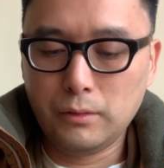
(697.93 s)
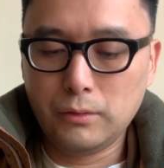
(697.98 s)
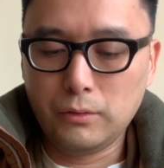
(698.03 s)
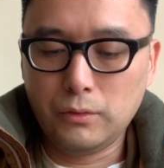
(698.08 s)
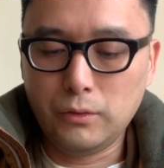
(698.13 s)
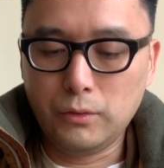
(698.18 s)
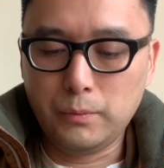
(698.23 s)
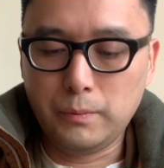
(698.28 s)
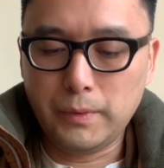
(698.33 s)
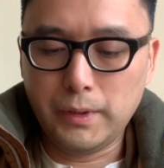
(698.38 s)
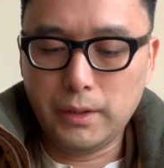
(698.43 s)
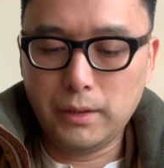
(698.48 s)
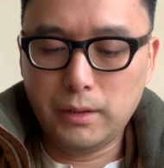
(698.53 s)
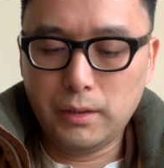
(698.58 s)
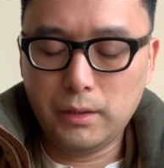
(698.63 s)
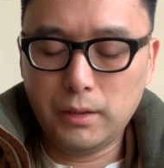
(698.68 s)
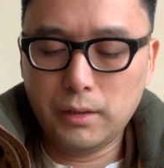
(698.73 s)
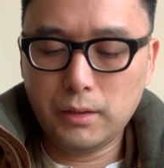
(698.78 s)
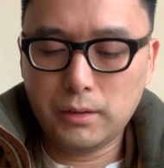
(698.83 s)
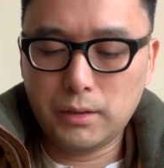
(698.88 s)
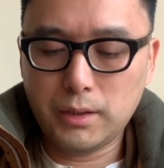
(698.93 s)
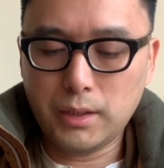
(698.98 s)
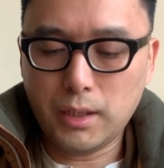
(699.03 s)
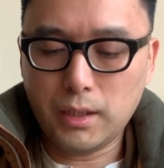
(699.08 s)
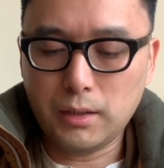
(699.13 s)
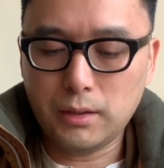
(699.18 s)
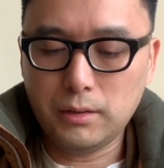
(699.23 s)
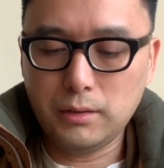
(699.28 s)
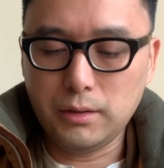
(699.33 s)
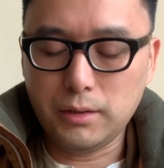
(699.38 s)
与别驾
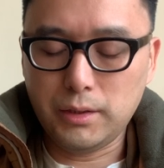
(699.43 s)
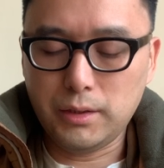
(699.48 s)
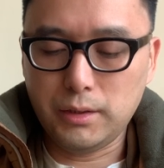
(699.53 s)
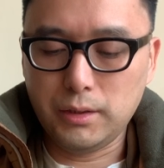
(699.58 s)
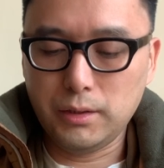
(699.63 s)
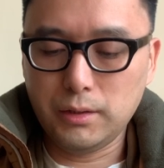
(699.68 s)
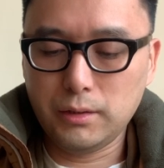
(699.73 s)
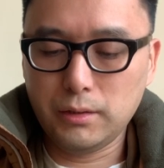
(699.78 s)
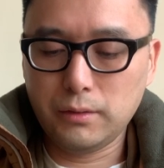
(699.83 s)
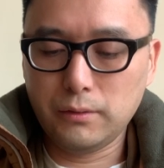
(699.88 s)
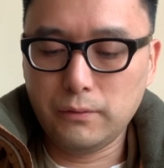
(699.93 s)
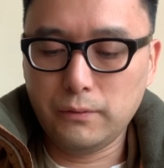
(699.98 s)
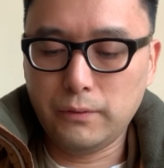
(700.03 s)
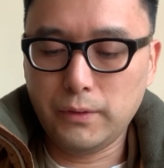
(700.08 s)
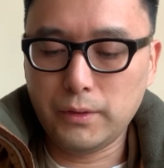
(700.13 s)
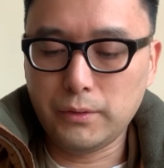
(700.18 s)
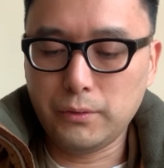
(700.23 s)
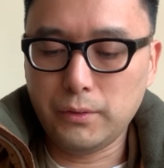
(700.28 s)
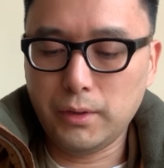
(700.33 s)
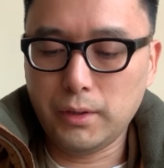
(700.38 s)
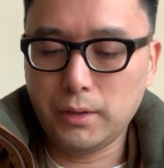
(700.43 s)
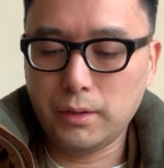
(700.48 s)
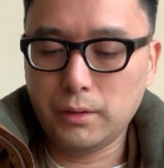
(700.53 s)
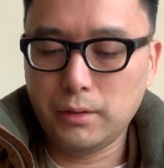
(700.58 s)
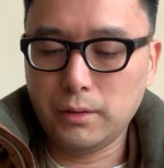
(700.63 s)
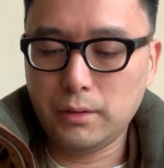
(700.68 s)
贺喜。”丰曰：“